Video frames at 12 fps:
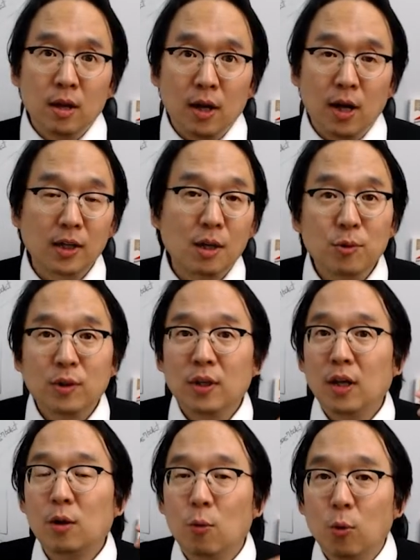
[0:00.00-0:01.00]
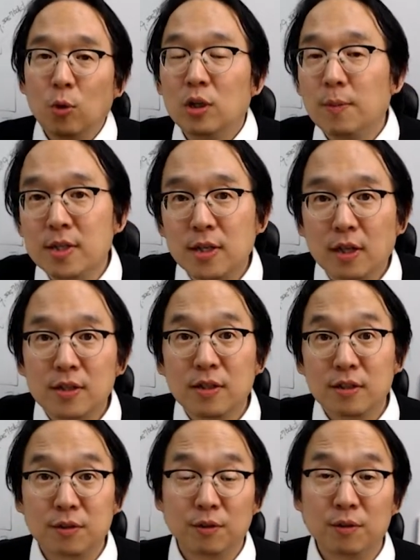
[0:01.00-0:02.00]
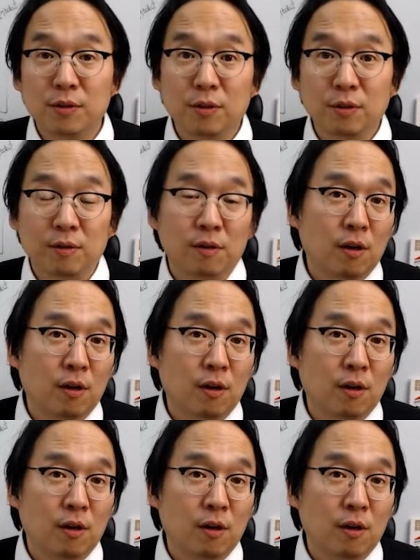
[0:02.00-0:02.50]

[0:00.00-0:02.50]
하다못해 골드만삭스에서는